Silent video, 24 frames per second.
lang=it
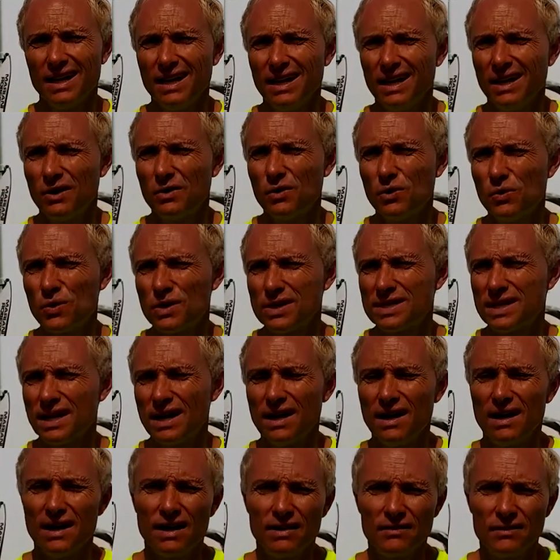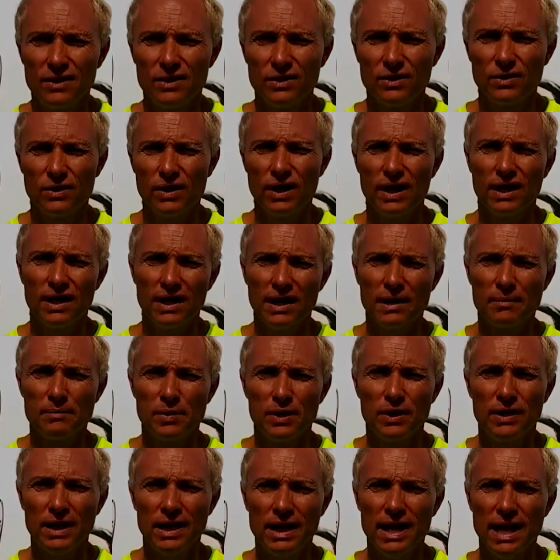e con questa vittoria nel
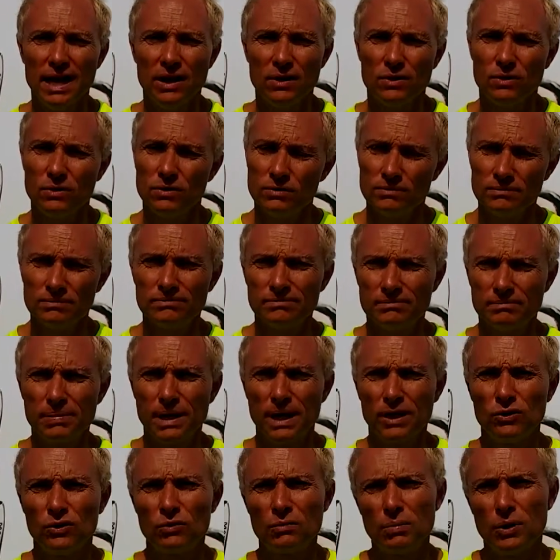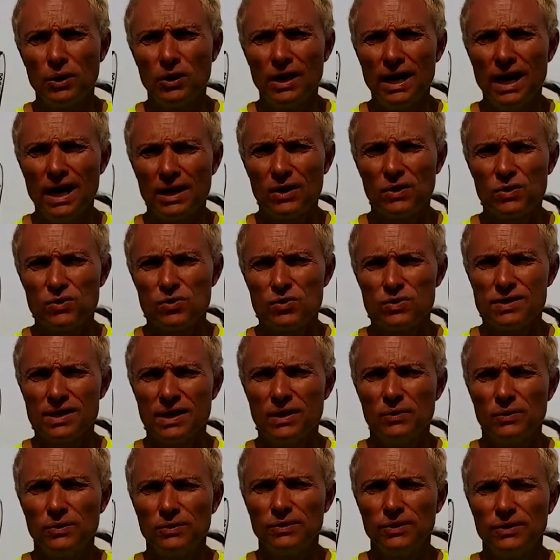campionato italiano prendo un po' il largo sul
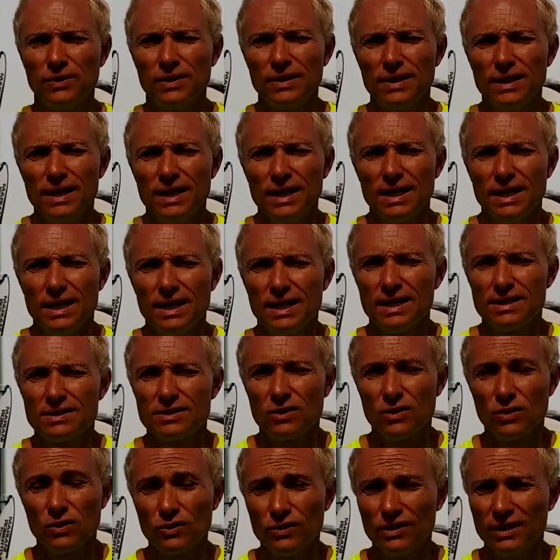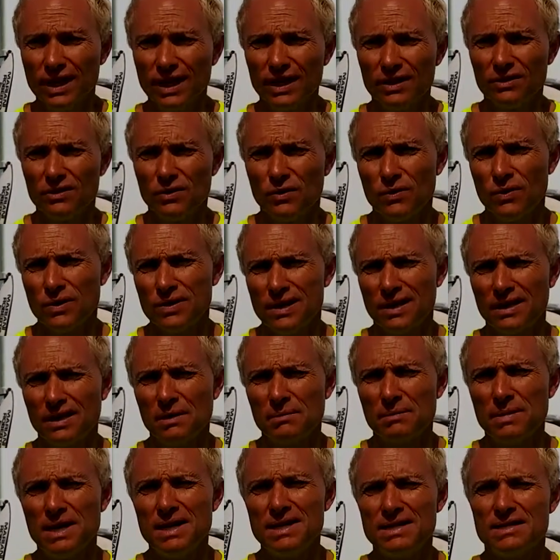secondo. Eh, sono contento, è stata
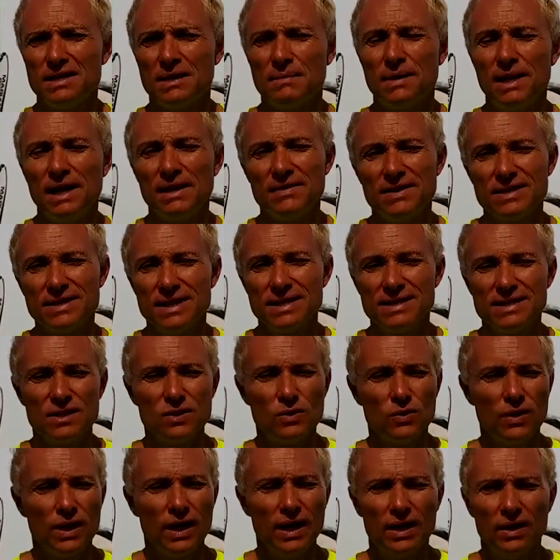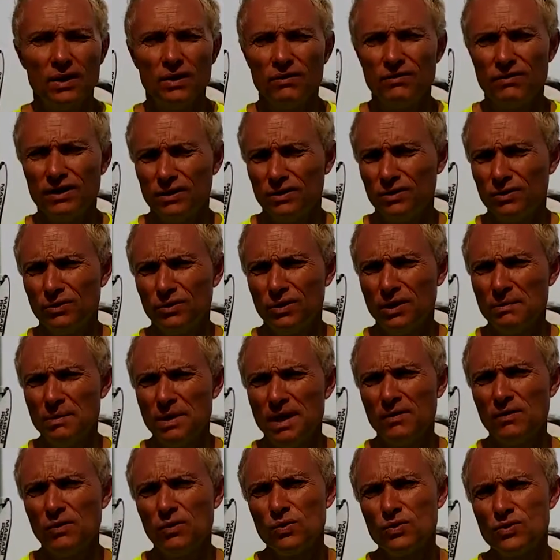una bellissima manifestazione, ho fatto le
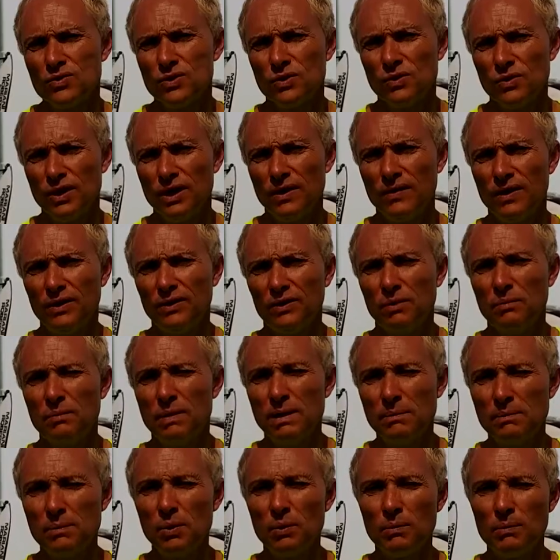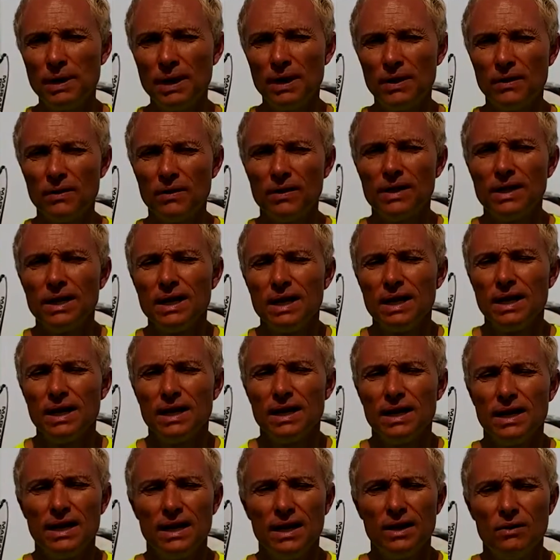mie evoluzioni davanti a un bel pubblico,
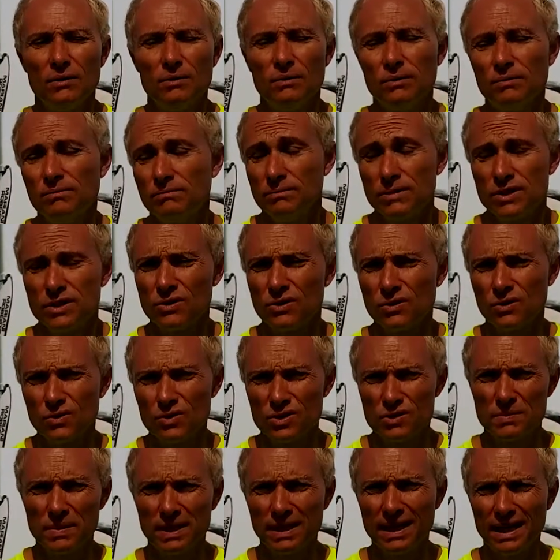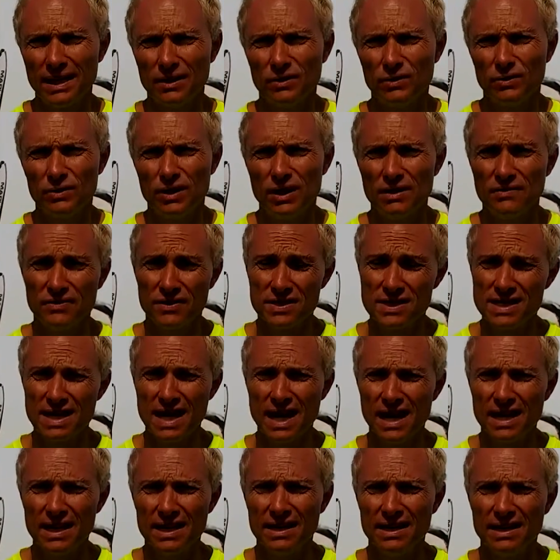eh, mi sono cimentato nel
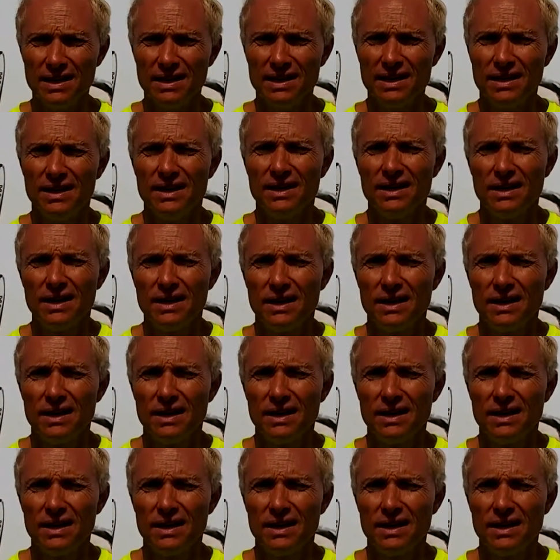freestyle, eh,